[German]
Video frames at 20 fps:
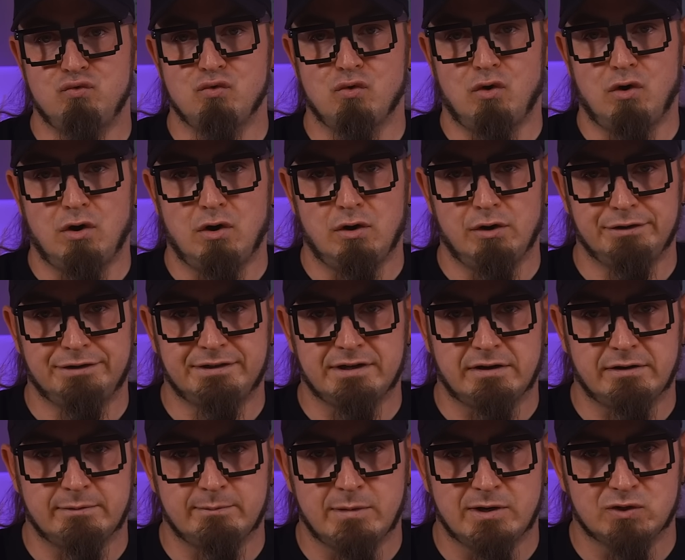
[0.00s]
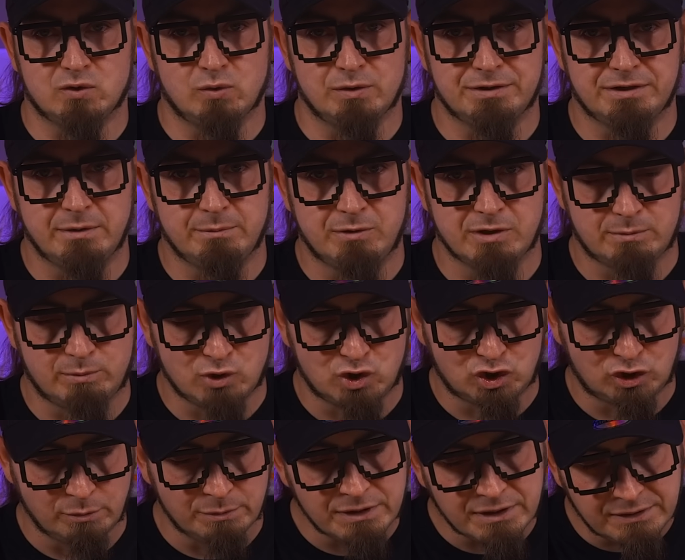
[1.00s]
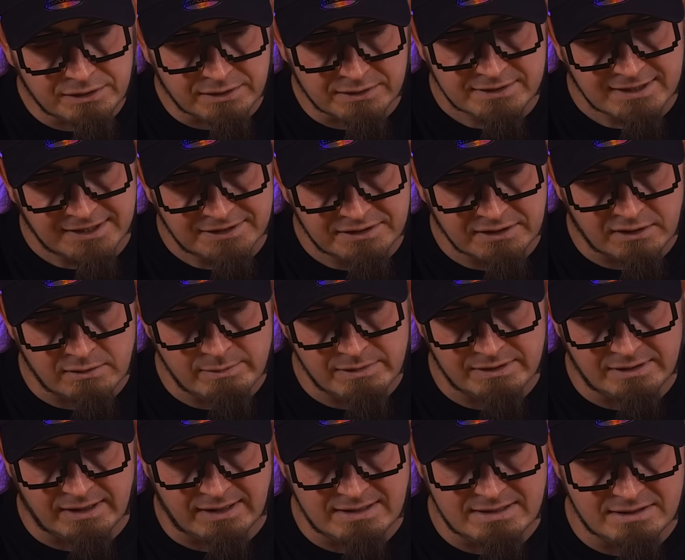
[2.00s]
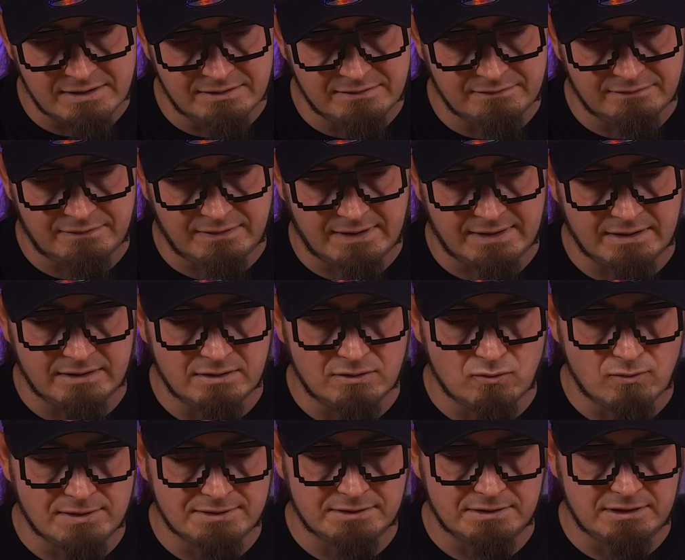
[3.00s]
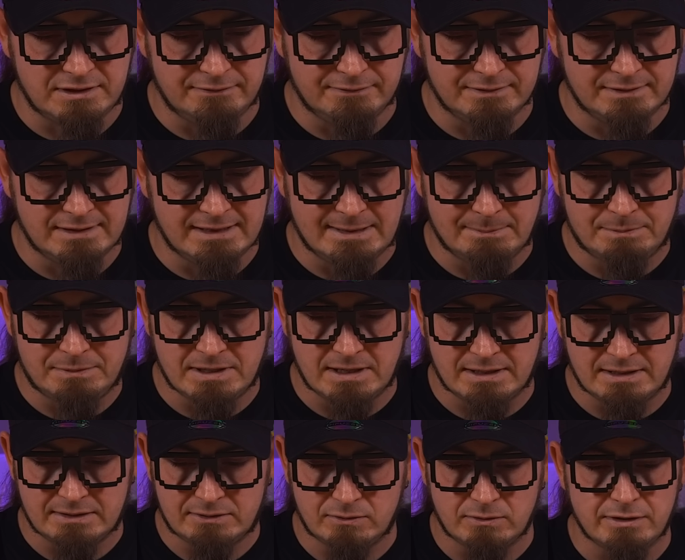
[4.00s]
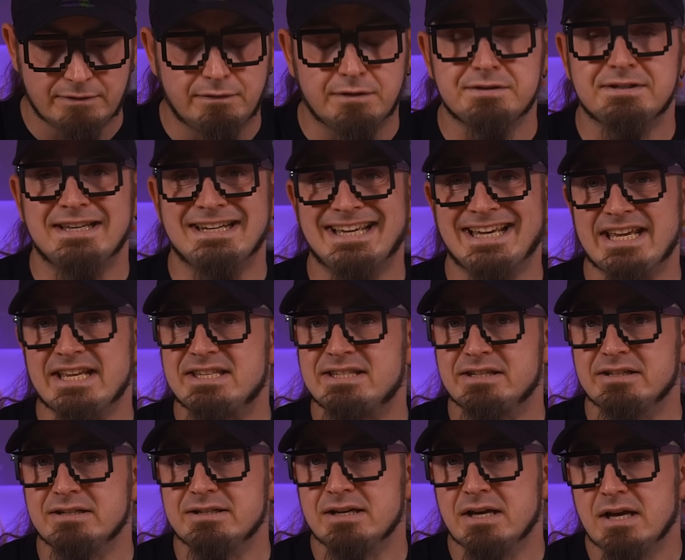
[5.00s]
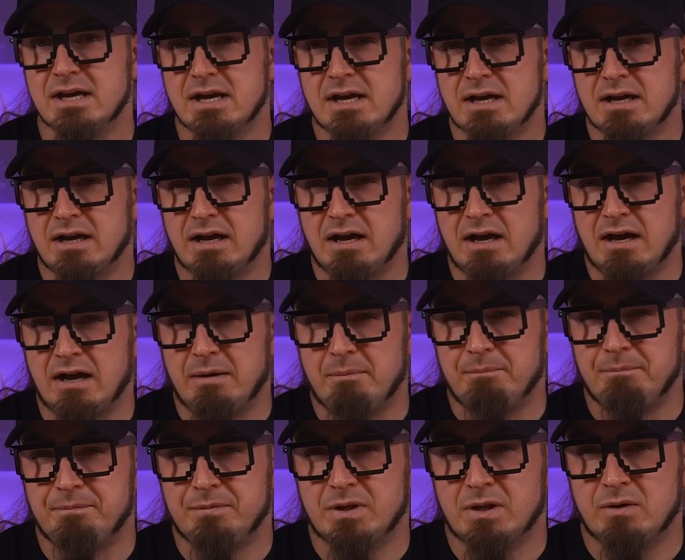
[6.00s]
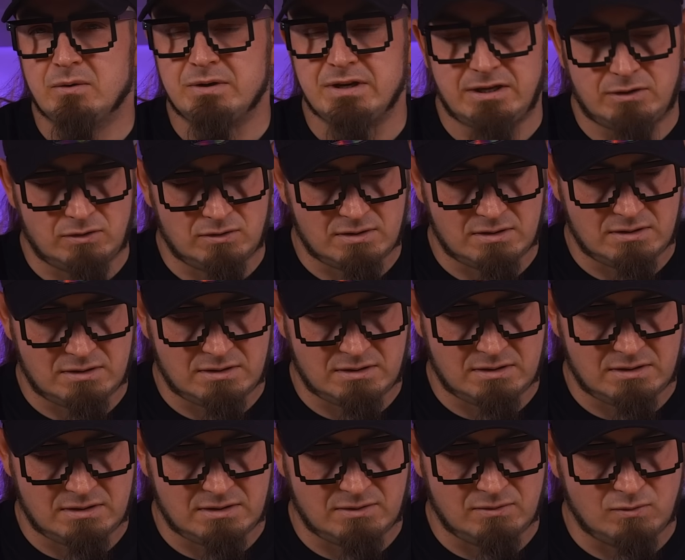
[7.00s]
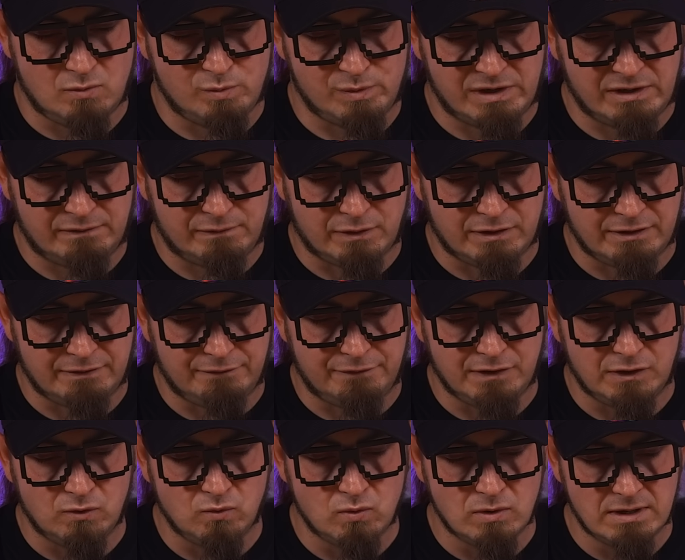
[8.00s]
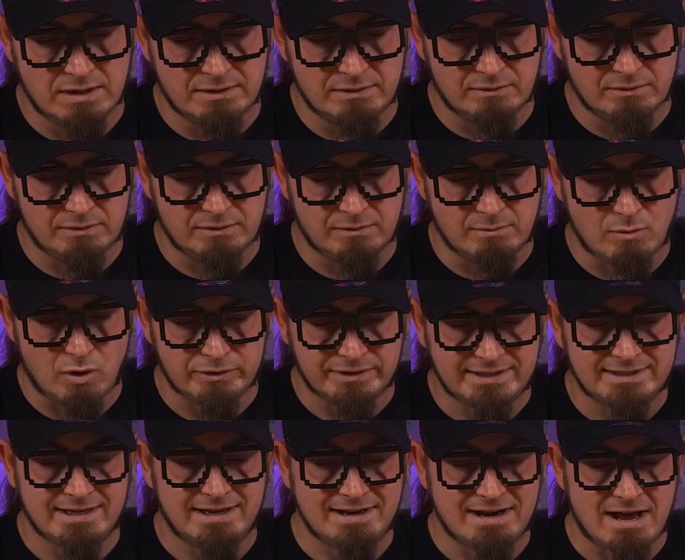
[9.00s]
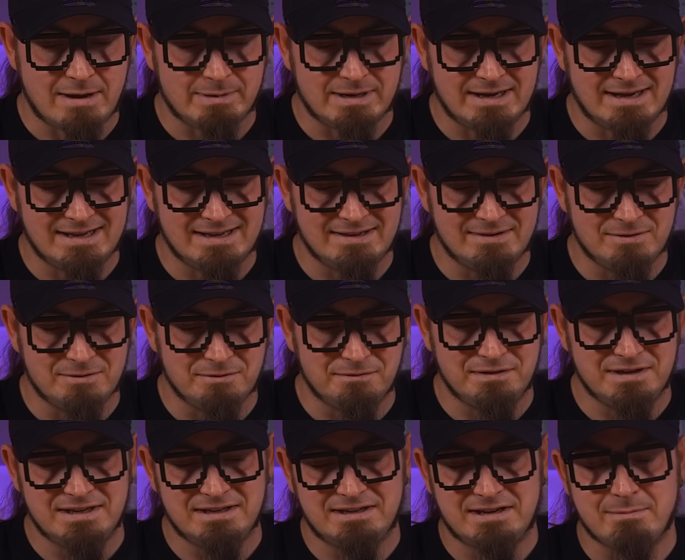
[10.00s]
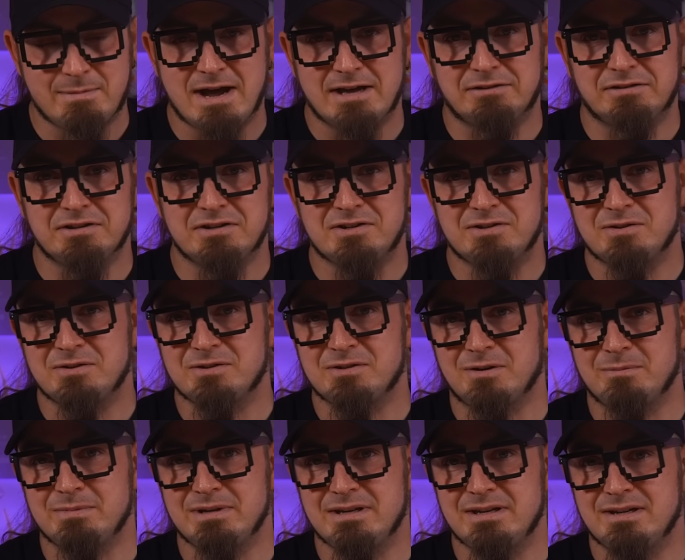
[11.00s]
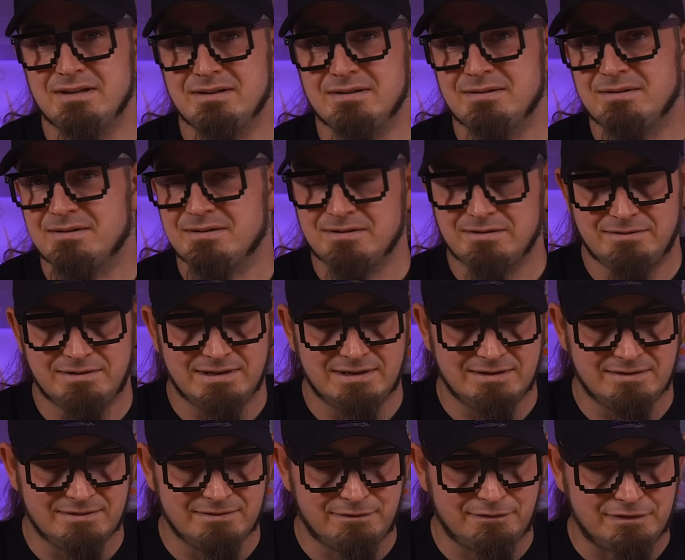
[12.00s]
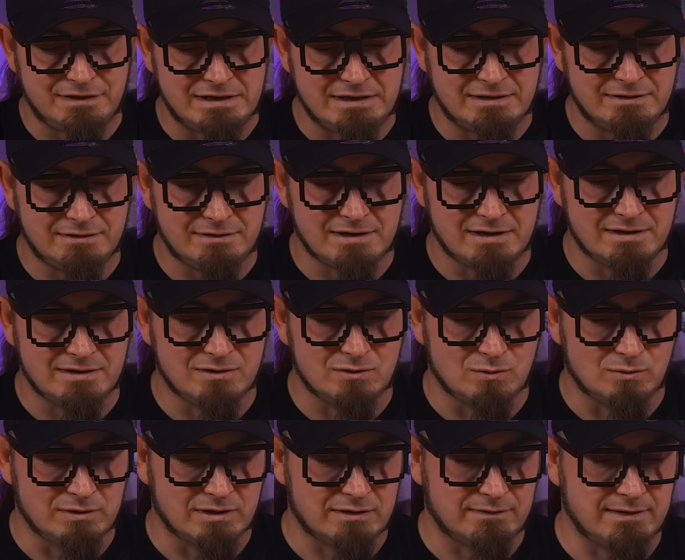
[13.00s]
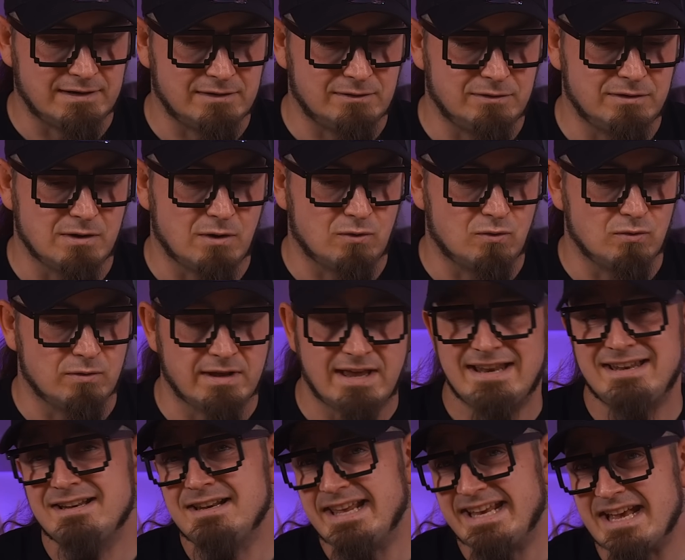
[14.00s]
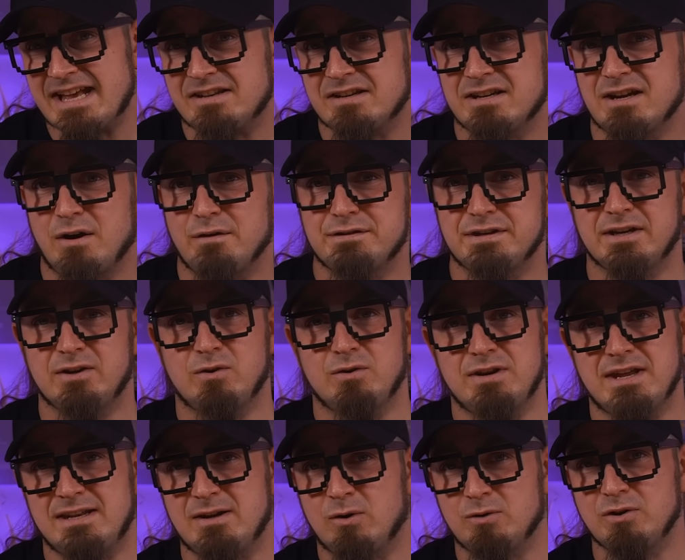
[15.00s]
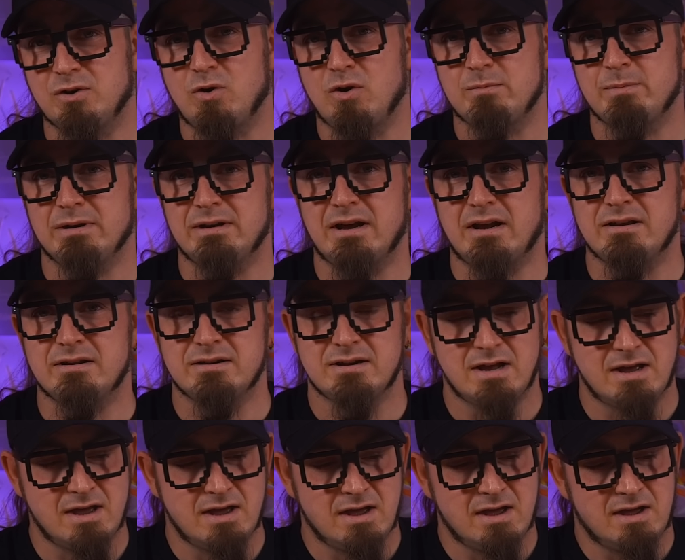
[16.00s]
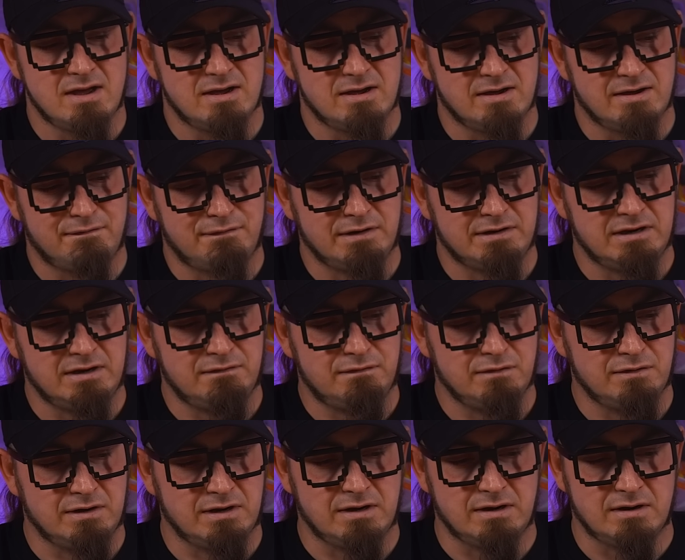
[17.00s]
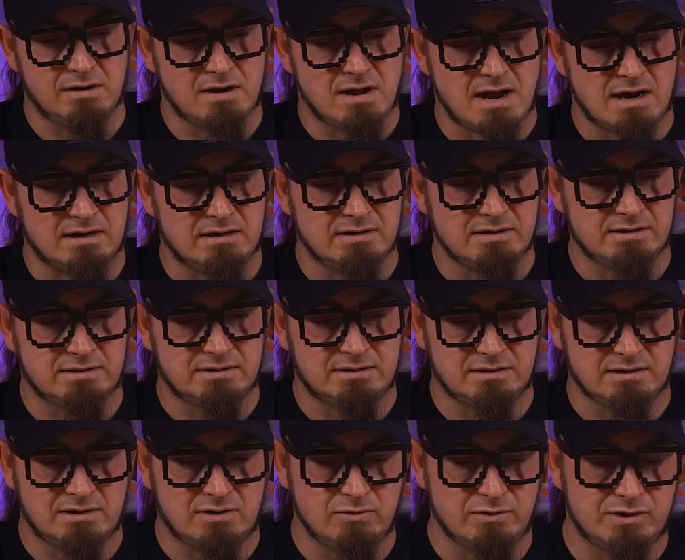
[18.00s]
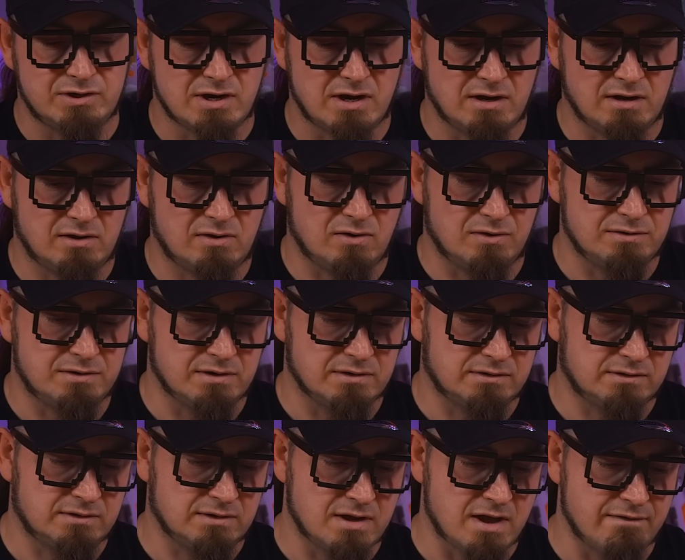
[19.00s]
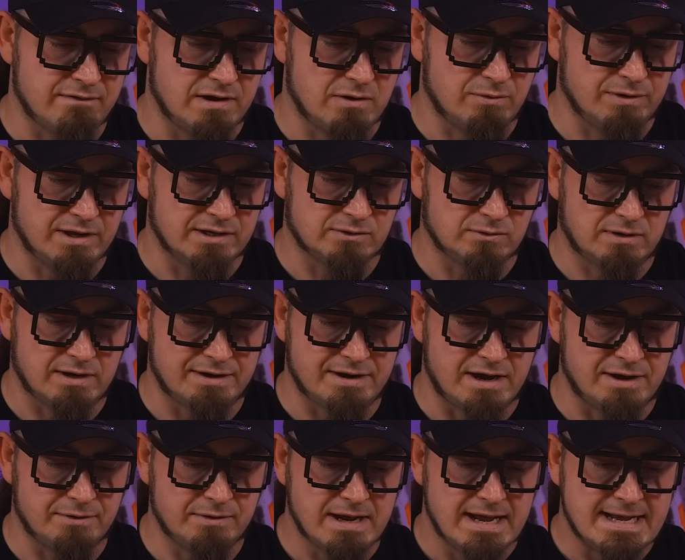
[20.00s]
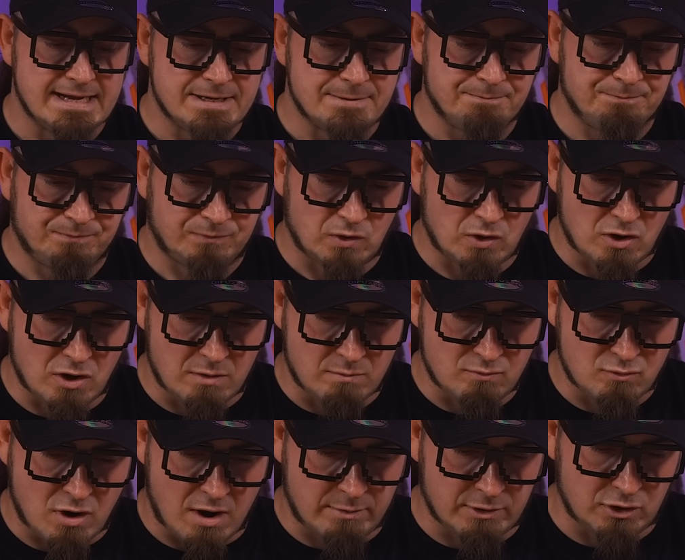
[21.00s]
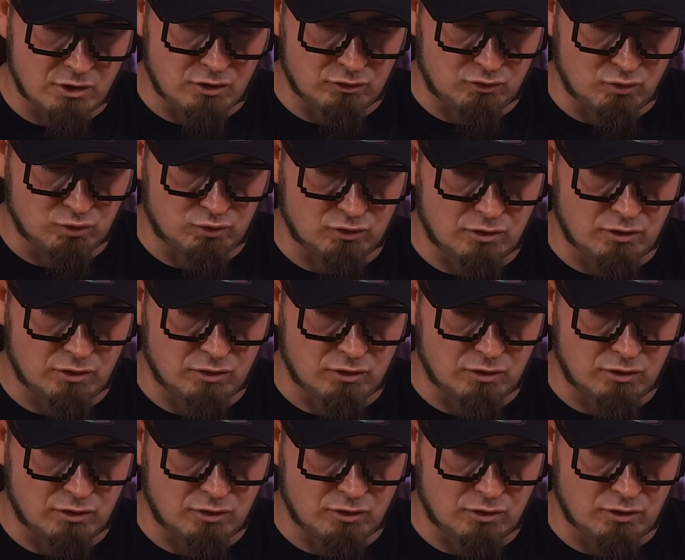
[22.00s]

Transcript: ja, ich sage mal so, es gibt jetzt bestimmt interessantere Medaillen, weil Resident Evil lebt ja natürlich von seinen Rätseln, ähm, nicht äh, unbedingt von den Figuren und Monstern, aber irgendwie thematisch so ein Zombie, irgendwie ein Viech dann so, das wäre natürlich auch cool. Er hätte ein Lick hätte drauf sein können, der hätte auch eine Goldmedaille äh, verdient für den Ugliest Creature Contest Ever oder so, keine Ahnung. Ähm, aber ja, gut,